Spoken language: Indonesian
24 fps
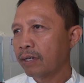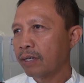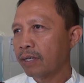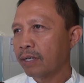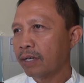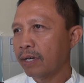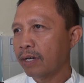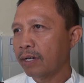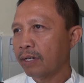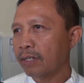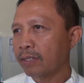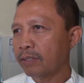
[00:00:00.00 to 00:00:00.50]

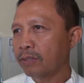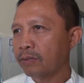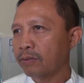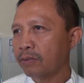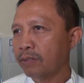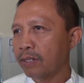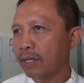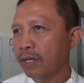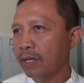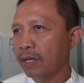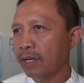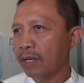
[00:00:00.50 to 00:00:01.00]
Yang
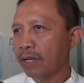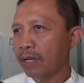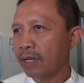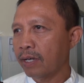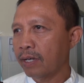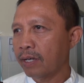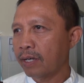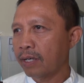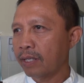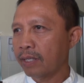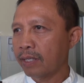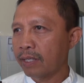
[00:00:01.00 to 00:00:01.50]
sudah
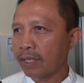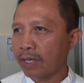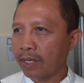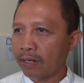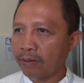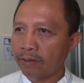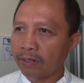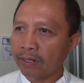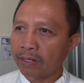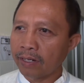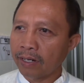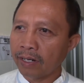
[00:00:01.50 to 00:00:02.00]
kita
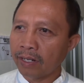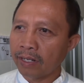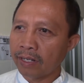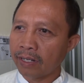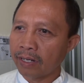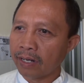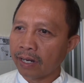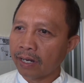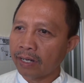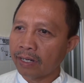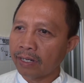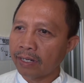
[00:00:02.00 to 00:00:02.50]
anu adalah
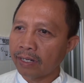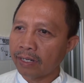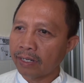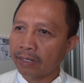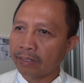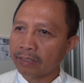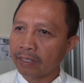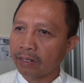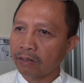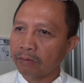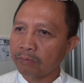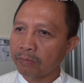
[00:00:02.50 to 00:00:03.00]

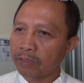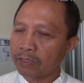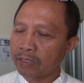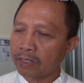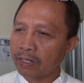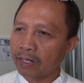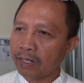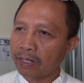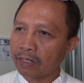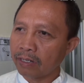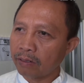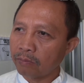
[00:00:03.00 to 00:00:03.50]
radang saluran
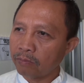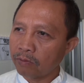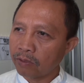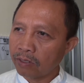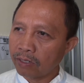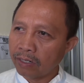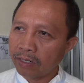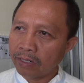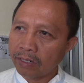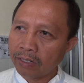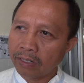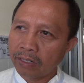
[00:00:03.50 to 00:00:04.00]
pencernaan
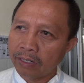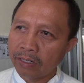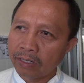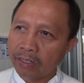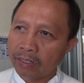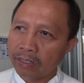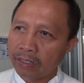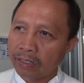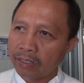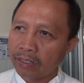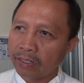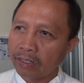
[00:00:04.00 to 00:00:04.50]
kemungkinan
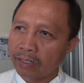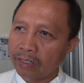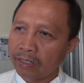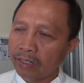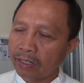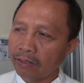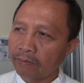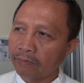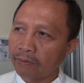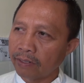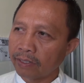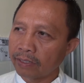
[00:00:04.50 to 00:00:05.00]
ada
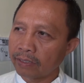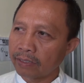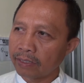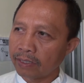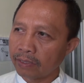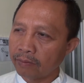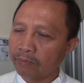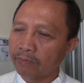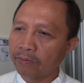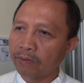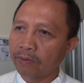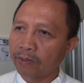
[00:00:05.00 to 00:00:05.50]

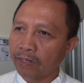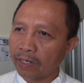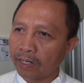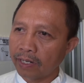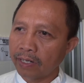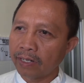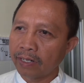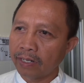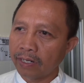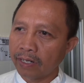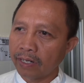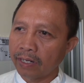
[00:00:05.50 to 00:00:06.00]
infeksi mungkin
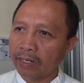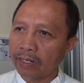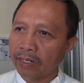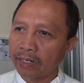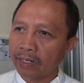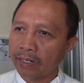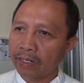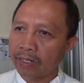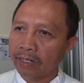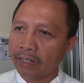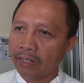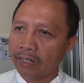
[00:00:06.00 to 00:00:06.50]
ya
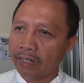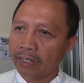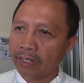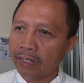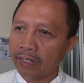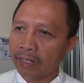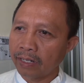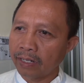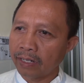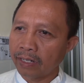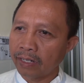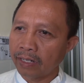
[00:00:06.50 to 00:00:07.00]

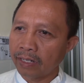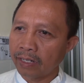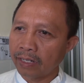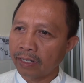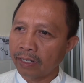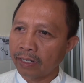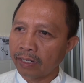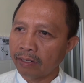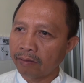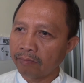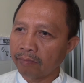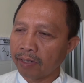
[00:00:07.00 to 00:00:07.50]
dari
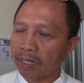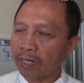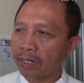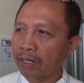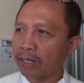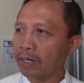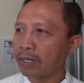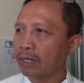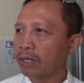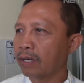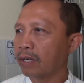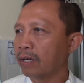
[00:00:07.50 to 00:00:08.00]

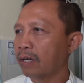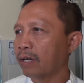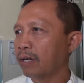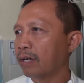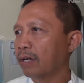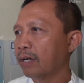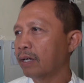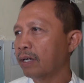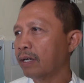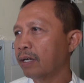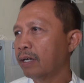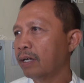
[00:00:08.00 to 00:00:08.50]
makanan yang
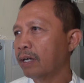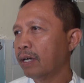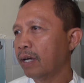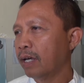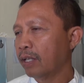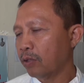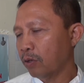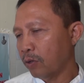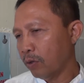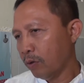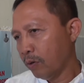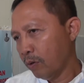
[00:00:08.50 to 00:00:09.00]

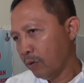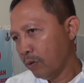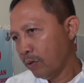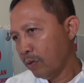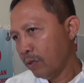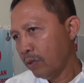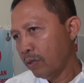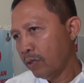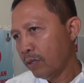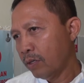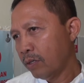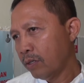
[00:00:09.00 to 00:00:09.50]
atau
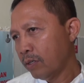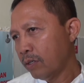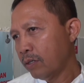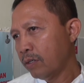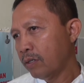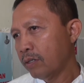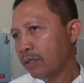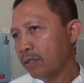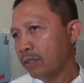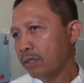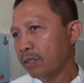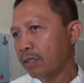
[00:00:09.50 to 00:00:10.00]

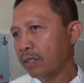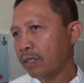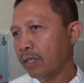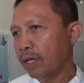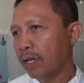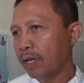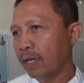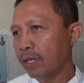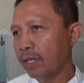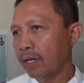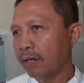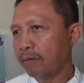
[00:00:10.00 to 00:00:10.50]

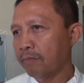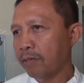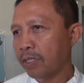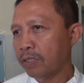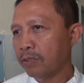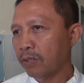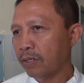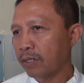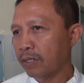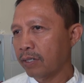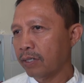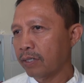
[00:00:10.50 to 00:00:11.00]
ya yang
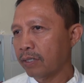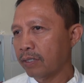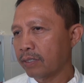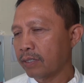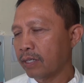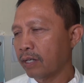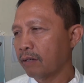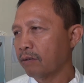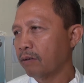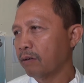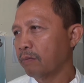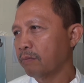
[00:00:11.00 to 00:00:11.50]
masuk ke
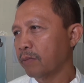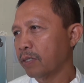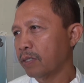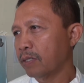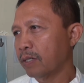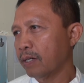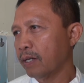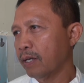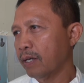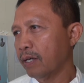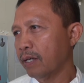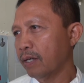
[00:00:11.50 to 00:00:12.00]
saluran
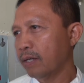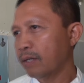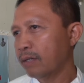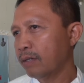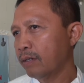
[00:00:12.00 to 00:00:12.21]
pencernaan.